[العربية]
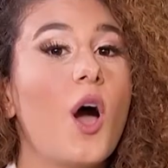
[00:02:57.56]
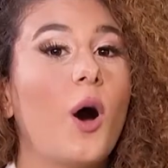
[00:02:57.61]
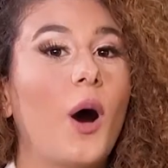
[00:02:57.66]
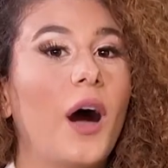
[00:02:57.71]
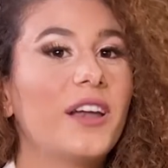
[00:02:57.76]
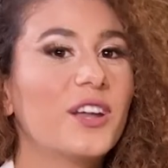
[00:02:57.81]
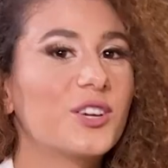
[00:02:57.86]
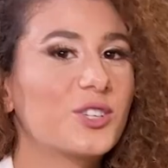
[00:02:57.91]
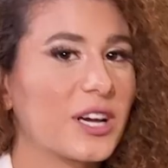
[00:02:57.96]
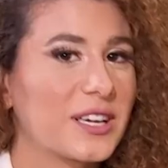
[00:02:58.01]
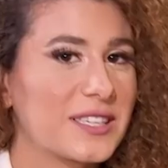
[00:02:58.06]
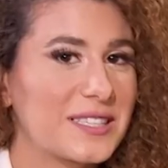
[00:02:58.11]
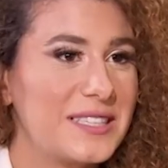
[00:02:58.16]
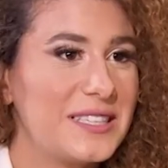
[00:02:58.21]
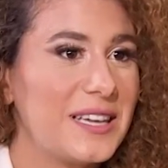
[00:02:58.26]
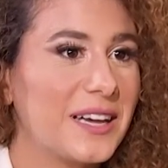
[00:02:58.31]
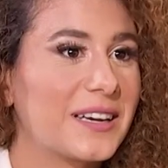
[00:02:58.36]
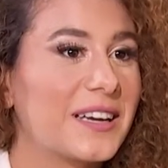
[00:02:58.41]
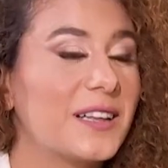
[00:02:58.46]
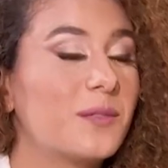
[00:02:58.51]
وانا
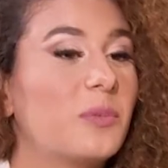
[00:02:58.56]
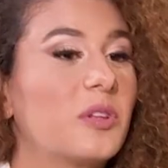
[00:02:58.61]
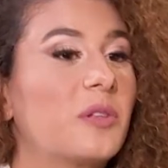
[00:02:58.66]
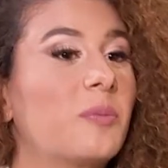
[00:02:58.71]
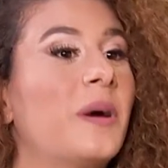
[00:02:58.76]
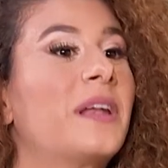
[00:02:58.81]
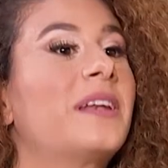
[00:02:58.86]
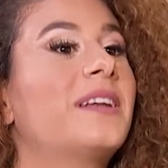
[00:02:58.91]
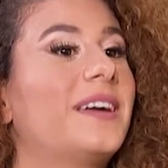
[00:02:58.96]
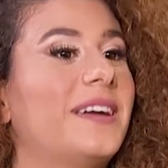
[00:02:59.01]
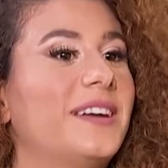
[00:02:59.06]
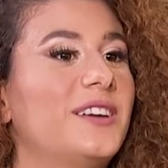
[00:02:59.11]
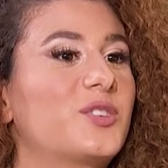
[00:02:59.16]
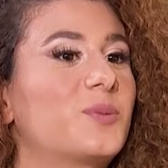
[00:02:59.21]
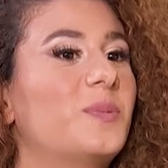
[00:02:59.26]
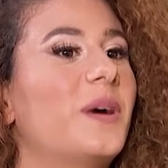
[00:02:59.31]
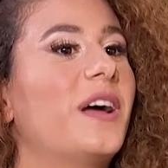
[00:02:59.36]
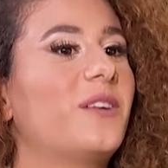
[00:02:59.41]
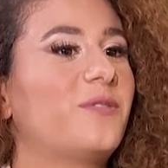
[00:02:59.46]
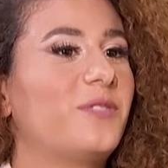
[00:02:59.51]
شخصيا كنت بتمنى اعيش
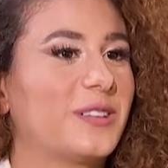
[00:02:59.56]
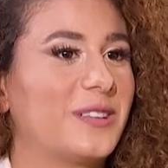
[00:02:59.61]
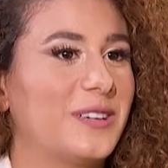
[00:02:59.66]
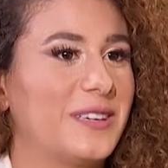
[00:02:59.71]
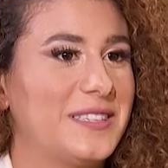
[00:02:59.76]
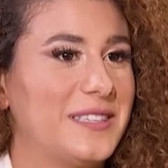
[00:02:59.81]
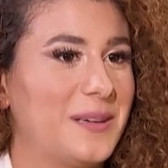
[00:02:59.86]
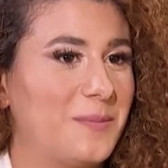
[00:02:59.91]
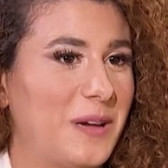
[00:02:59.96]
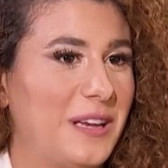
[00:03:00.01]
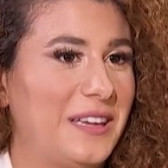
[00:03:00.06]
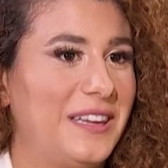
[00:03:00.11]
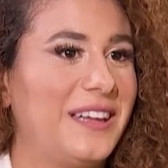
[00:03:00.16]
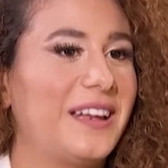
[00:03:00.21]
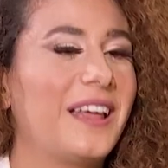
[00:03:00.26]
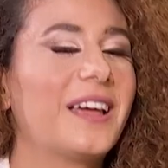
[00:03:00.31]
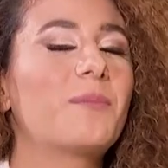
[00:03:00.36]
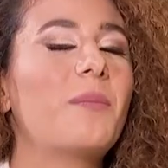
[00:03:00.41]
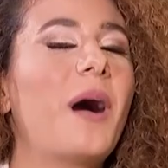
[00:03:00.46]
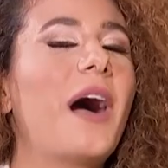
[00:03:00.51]
بهالفتره الزمنيه
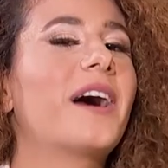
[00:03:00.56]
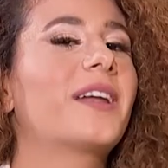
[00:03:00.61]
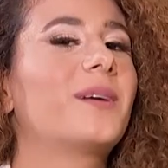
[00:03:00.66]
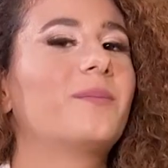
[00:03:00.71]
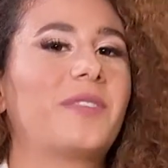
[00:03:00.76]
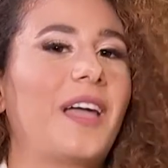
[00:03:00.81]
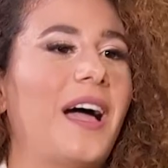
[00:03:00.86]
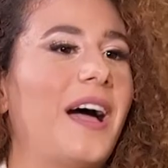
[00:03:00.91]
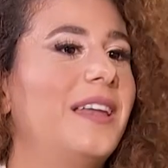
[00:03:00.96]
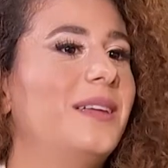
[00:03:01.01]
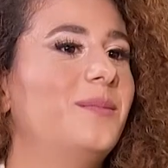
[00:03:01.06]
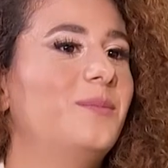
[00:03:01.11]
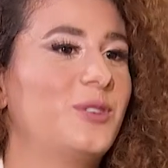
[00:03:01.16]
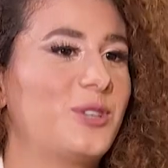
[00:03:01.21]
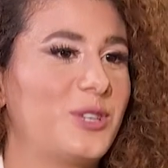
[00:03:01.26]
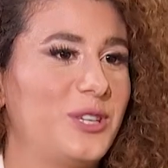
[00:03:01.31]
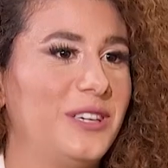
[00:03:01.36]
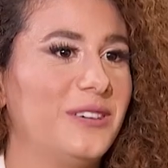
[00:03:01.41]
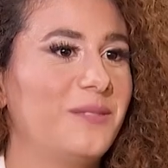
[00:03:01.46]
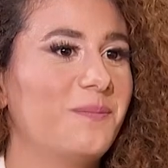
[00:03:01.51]
لهيك ما حرمت حالي من
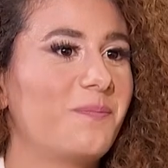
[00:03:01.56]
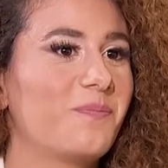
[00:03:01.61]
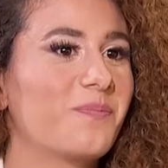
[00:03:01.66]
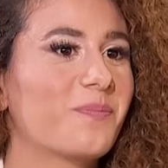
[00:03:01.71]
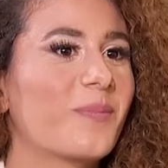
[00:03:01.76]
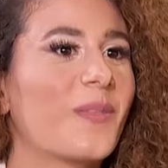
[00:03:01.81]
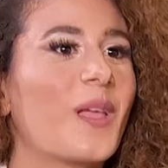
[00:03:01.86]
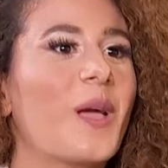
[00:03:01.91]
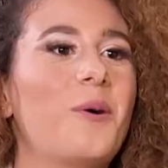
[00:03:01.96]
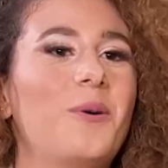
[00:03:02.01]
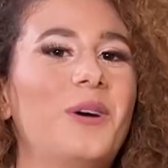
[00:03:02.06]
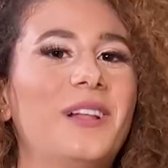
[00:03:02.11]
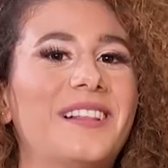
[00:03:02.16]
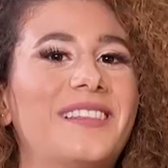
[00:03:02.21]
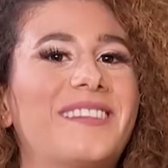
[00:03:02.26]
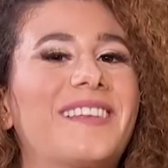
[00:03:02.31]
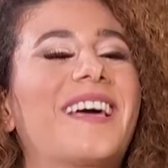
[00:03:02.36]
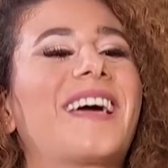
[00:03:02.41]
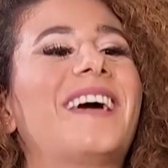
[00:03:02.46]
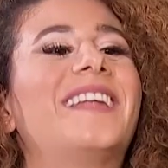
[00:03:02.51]
شيء
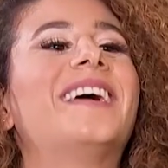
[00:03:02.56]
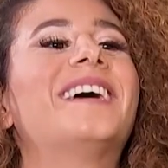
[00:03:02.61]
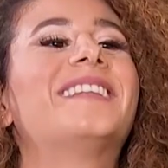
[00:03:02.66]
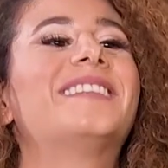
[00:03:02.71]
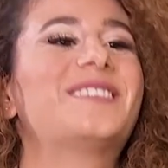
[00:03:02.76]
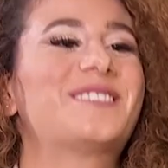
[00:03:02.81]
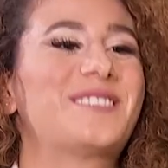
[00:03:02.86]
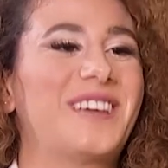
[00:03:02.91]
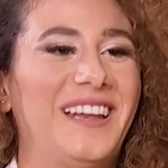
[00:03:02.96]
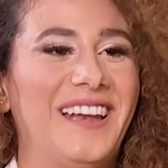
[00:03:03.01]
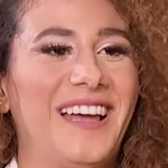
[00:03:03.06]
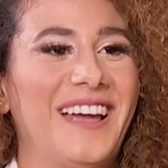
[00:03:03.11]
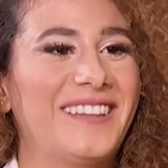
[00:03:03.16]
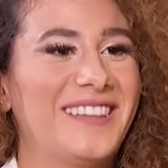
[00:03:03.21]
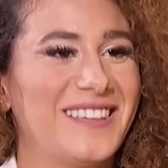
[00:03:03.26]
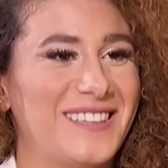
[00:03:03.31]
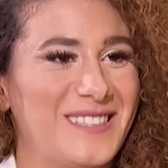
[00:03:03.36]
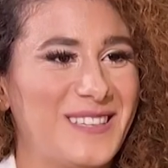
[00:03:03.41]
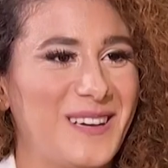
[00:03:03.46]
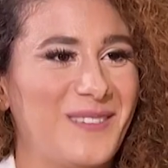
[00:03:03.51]
وقلت خلينا نرجع
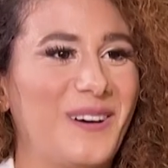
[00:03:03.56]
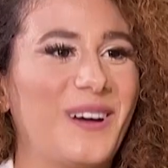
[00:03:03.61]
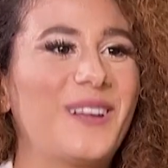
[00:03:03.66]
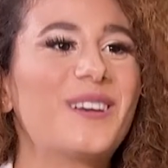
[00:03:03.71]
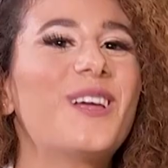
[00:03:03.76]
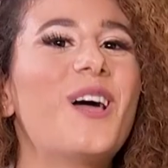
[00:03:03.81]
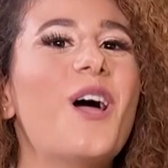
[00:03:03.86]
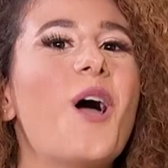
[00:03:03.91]
لهيدا الزمن